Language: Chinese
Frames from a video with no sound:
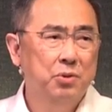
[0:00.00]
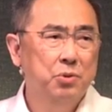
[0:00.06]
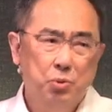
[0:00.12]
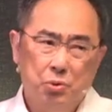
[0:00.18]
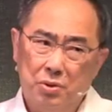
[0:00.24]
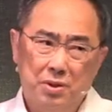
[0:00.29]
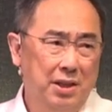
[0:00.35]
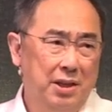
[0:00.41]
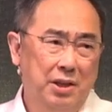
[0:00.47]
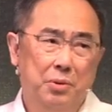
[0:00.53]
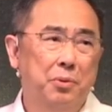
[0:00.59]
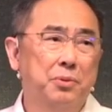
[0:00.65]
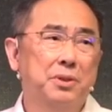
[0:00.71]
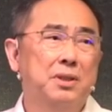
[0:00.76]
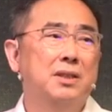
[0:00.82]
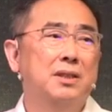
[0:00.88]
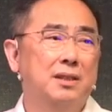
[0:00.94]
是没有谦
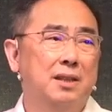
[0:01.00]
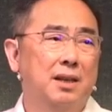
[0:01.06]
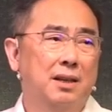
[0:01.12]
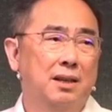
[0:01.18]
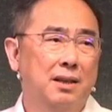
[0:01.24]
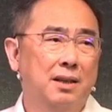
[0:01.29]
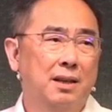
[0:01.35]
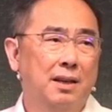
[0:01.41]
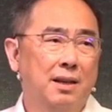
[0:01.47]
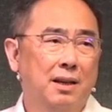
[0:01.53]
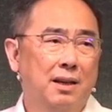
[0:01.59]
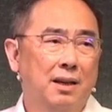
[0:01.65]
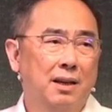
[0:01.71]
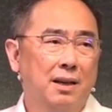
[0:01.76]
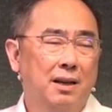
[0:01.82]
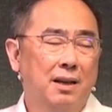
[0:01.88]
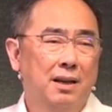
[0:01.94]
虚这个东西的。
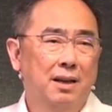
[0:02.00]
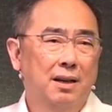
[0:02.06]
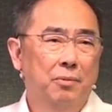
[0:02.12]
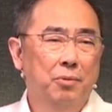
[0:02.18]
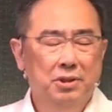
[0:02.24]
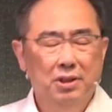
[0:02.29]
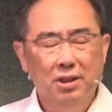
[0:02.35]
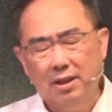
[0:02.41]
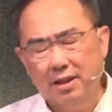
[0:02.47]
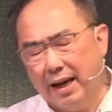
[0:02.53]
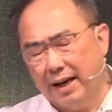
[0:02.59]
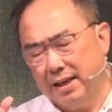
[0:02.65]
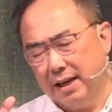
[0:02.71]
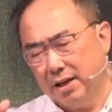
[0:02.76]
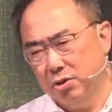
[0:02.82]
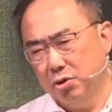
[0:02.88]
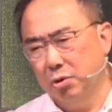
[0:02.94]

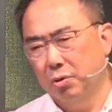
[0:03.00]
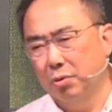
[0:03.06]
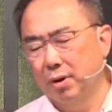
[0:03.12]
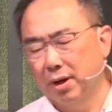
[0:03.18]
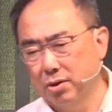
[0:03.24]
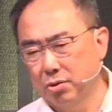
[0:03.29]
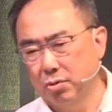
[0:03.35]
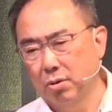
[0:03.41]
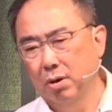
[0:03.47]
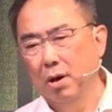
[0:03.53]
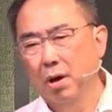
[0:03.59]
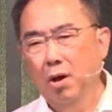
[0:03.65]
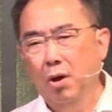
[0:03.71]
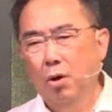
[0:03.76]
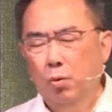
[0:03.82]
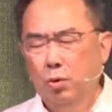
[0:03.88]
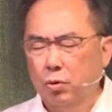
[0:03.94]
我经常还在跟秋
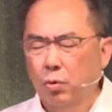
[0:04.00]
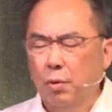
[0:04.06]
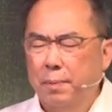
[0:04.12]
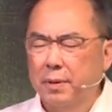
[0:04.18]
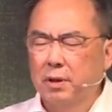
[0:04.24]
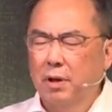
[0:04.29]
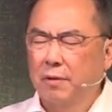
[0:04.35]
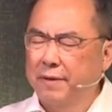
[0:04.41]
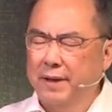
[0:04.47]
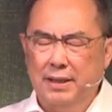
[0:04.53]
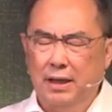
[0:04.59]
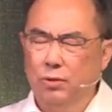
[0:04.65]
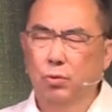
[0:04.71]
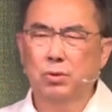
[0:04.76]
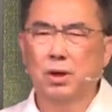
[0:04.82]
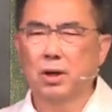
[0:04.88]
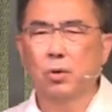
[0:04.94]
华说，我说我
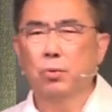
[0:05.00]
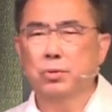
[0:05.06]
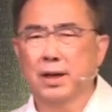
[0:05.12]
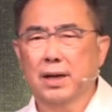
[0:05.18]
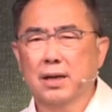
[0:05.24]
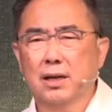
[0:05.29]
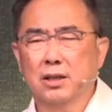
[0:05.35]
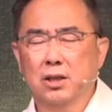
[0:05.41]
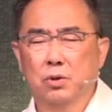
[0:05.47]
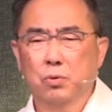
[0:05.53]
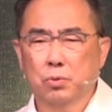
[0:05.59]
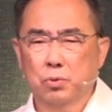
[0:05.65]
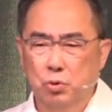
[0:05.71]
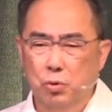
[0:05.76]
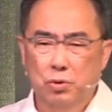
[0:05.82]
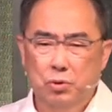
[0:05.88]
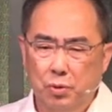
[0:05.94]
碰到非常多的人，因为我
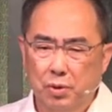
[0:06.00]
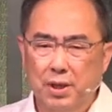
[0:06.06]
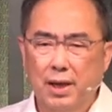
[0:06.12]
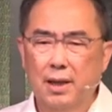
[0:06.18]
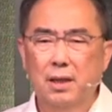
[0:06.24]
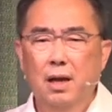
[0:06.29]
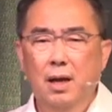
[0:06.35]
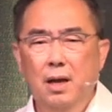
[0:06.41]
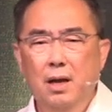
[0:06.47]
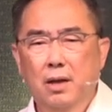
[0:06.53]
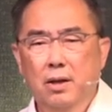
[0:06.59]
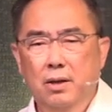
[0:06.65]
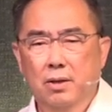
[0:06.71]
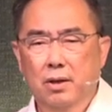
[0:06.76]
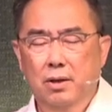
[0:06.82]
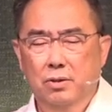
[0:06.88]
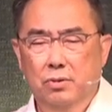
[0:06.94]
在各地工作。昨
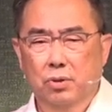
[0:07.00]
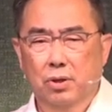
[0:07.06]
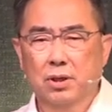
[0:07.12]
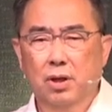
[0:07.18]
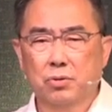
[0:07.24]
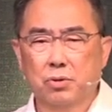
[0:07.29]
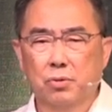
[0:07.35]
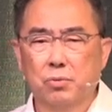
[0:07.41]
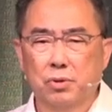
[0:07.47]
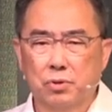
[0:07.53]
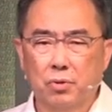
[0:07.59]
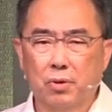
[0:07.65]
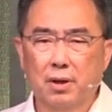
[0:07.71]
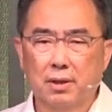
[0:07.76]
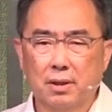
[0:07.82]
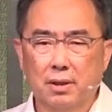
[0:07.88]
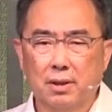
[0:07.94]
天，呃，学
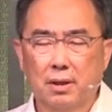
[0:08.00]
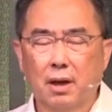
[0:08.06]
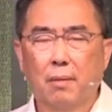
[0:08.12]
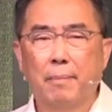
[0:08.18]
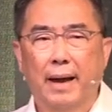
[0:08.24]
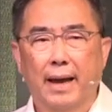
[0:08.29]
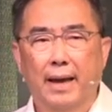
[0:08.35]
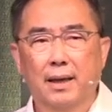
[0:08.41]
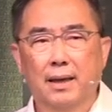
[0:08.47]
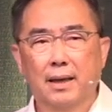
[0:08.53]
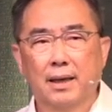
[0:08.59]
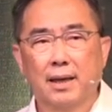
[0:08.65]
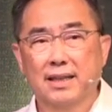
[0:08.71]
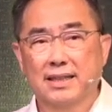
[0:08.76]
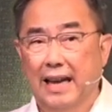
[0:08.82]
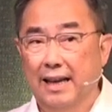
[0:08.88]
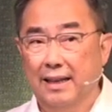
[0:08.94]
校就跟我说
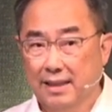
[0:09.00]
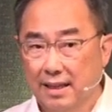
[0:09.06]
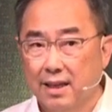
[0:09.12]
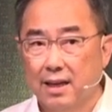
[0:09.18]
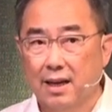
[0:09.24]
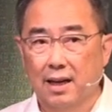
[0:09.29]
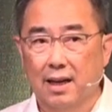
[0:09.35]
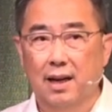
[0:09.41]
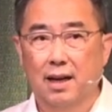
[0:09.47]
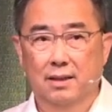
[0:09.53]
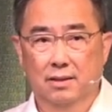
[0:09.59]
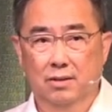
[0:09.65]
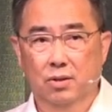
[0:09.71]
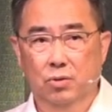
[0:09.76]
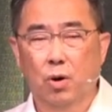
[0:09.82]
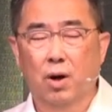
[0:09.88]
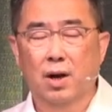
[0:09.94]
要买一个场
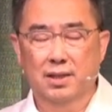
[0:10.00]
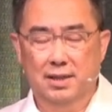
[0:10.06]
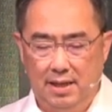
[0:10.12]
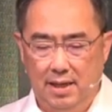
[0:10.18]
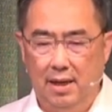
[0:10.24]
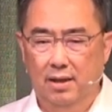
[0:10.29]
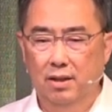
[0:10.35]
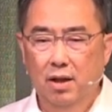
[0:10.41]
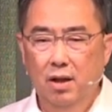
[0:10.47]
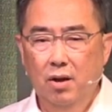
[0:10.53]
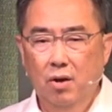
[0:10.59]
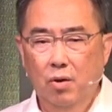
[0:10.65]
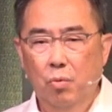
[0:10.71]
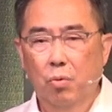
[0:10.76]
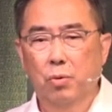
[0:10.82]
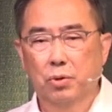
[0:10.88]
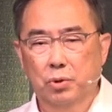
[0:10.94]
地了哈，多少
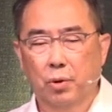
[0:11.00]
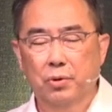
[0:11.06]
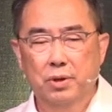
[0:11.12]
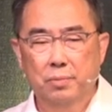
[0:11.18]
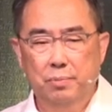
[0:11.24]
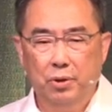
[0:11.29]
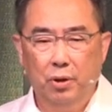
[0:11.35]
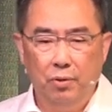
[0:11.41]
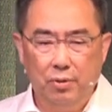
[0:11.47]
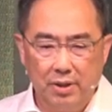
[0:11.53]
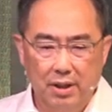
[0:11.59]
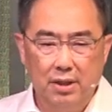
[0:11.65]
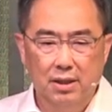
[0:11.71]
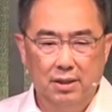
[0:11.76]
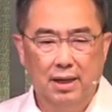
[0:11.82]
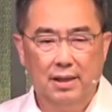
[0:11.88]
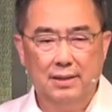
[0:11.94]
钱？问我同
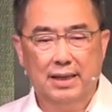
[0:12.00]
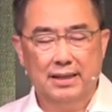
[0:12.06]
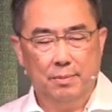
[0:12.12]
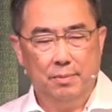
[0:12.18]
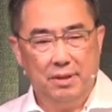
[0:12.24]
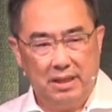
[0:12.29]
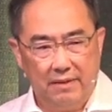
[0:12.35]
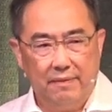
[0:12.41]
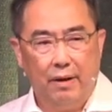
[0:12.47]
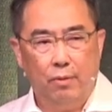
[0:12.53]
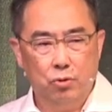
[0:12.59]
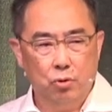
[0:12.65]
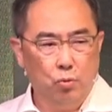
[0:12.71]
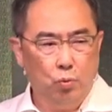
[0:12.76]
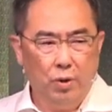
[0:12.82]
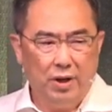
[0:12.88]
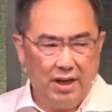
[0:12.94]
意不同意？那在
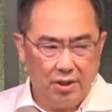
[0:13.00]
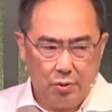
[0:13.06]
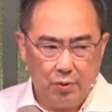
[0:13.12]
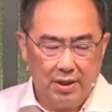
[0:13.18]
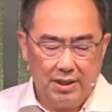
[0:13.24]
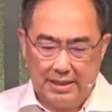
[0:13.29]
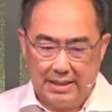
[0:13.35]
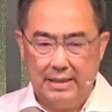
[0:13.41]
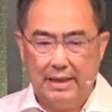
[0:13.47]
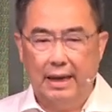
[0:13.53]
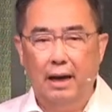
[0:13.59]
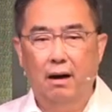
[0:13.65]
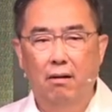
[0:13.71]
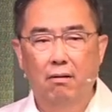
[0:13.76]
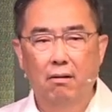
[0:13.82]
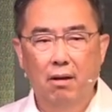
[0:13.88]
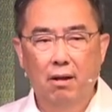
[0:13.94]
什么地方？我就问了很
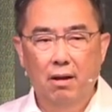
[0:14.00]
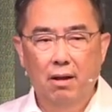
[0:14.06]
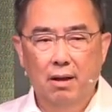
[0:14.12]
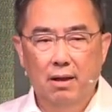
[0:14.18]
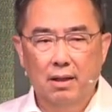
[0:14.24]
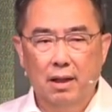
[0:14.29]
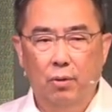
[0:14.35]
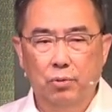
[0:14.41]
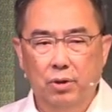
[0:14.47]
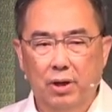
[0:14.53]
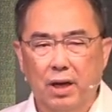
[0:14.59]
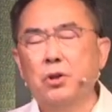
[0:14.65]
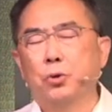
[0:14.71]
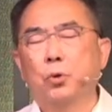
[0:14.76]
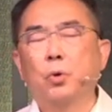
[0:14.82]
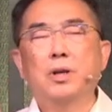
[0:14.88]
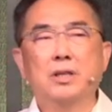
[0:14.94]
多的资料。
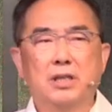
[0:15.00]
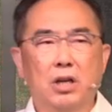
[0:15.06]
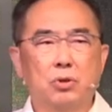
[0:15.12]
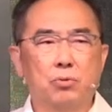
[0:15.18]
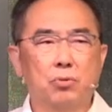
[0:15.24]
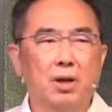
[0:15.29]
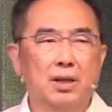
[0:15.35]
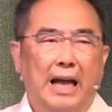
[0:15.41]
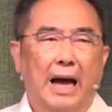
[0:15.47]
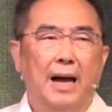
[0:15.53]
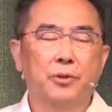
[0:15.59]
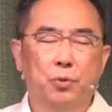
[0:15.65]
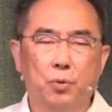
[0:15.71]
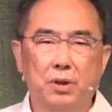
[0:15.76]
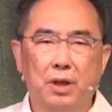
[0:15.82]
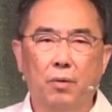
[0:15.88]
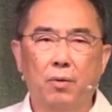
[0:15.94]
那我就跟很多人接
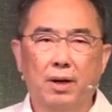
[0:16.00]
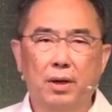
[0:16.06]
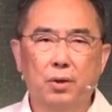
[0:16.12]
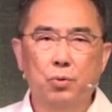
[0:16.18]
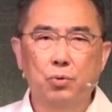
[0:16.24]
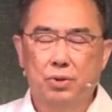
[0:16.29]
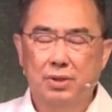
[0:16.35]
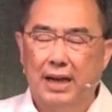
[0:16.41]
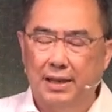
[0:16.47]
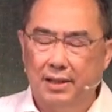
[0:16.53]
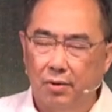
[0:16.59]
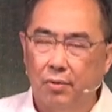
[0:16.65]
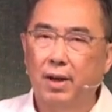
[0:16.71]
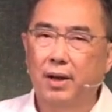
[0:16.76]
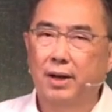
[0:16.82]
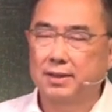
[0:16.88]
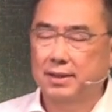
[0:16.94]
触，要打很多电话，跟
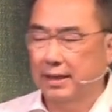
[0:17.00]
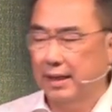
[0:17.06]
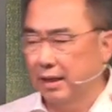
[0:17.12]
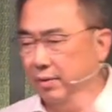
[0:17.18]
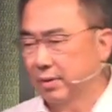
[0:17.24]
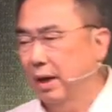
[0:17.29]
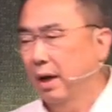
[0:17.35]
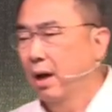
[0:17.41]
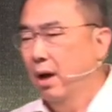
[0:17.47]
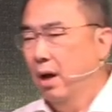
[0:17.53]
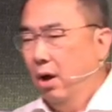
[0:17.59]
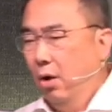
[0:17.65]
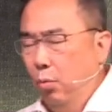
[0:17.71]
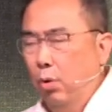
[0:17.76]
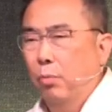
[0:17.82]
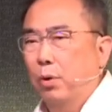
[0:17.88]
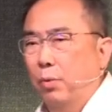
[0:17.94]
律师打电话，跟谁打
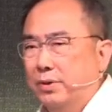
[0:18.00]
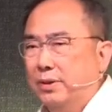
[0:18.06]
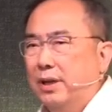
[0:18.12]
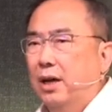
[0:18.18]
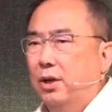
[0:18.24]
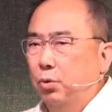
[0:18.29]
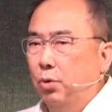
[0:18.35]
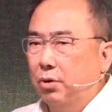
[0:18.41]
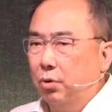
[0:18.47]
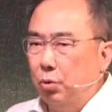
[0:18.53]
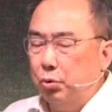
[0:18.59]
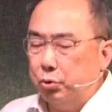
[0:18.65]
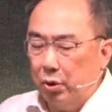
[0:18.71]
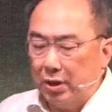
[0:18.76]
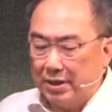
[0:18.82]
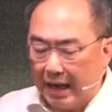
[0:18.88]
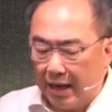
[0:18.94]
电话？呢？我我我
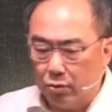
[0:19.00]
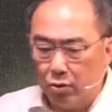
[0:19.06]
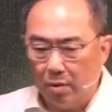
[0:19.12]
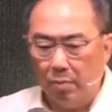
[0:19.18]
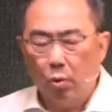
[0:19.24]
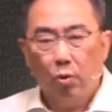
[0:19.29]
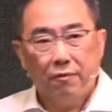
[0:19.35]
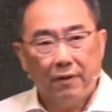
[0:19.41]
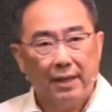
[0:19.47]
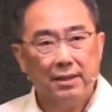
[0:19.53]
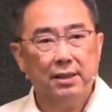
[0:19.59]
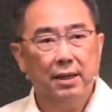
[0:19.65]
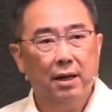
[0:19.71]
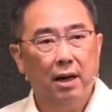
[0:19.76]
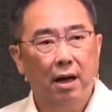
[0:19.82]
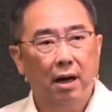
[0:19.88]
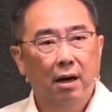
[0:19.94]
在很多工作的场所
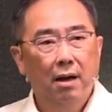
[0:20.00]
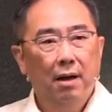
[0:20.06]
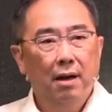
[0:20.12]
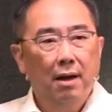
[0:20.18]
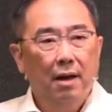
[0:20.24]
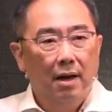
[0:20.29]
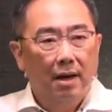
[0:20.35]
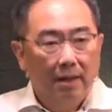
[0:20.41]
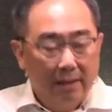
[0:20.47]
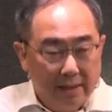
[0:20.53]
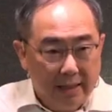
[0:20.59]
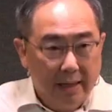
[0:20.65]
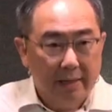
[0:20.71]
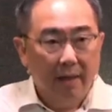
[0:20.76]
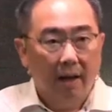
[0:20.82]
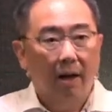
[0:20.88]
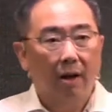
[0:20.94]
里面，我发现哈，
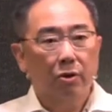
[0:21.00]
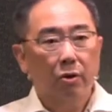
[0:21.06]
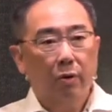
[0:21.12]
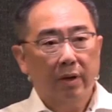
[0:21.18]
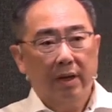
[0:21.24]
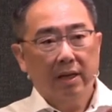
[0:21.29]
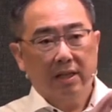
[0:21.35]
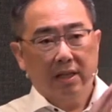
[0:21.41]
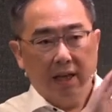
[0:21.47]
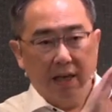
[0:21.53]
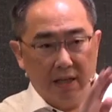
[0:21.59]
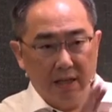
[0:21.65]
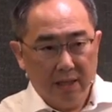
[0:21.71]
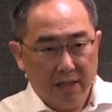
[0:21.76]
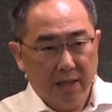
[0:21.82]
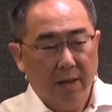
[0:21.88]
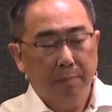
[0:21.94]
人哈有
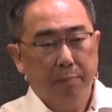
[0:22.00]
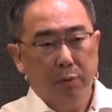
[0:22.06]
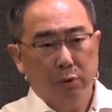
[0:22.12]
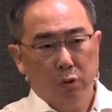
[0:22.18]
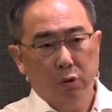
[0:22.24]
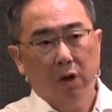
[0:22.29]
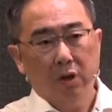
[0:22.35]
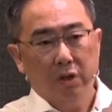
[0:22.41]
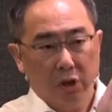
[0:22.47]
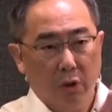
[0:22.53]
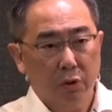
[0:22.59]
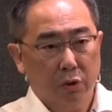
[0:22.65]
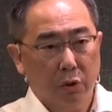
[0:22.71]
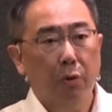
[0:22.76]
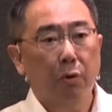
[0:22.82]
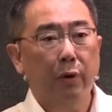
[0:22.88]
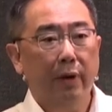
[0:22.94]
一个天生不
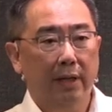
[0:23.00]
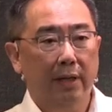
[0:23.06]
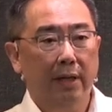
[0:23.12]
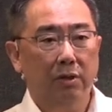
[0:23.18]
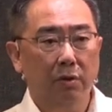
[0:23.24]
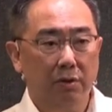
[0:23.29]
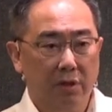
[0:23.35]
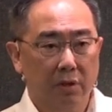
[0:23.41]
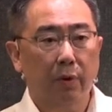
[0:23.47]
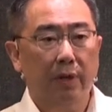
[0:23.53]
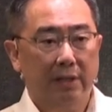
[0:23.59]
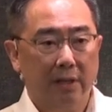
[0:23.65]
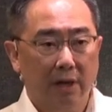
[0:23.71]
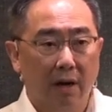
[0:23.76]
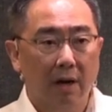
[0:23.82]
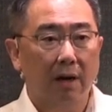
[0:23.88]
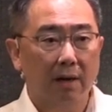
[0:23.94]
需要教就会的，
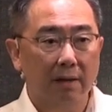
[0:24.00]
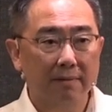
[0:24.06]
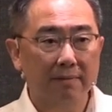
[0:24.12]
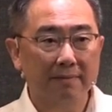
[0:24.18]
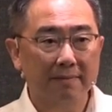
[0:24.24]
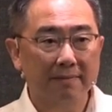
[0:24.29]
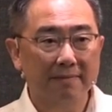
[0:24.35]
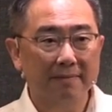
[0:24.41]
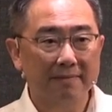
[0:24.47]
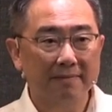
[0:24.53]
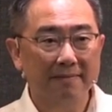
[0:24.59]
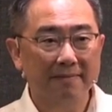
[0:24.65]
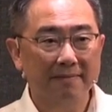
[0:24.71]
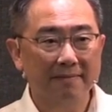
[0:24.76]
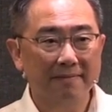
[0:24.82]
就是会骄傲，